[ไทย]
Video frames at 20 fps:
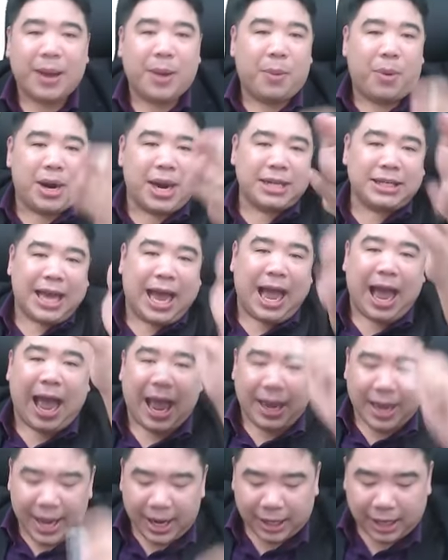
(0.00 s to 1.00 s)
เพราะนั้นจะหา
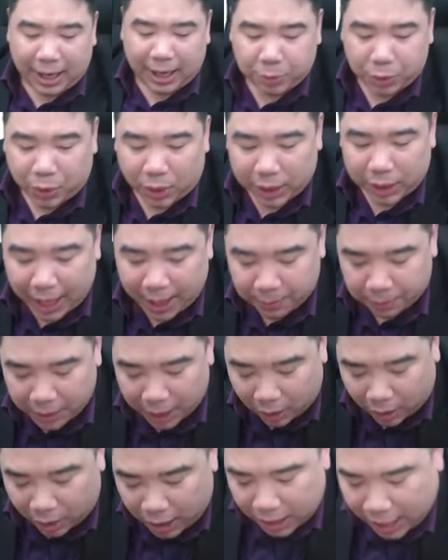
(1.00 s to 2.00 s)
x ครับทุกคนครับ
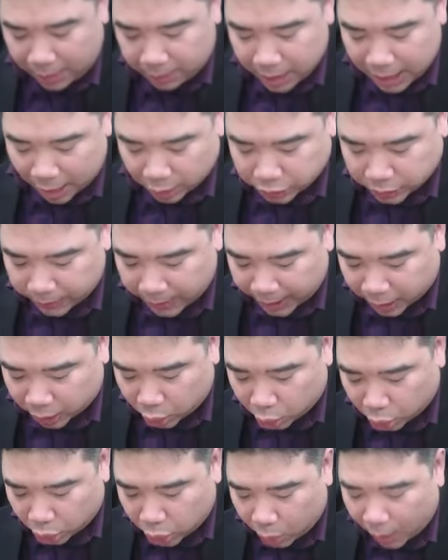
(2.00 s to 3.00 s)
แล้วก็เริ่มเลยเอาสิบเอ็ด
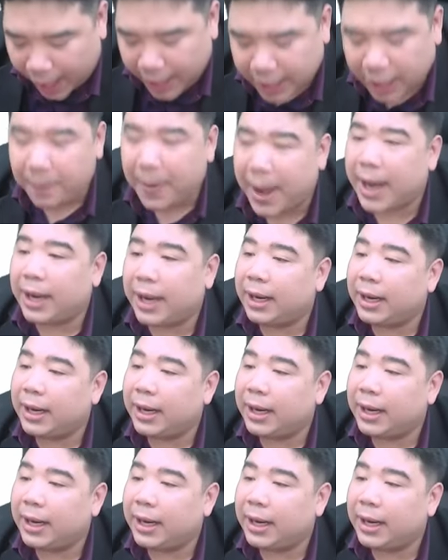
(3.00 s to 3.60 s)
คูณไขว้เข้าไป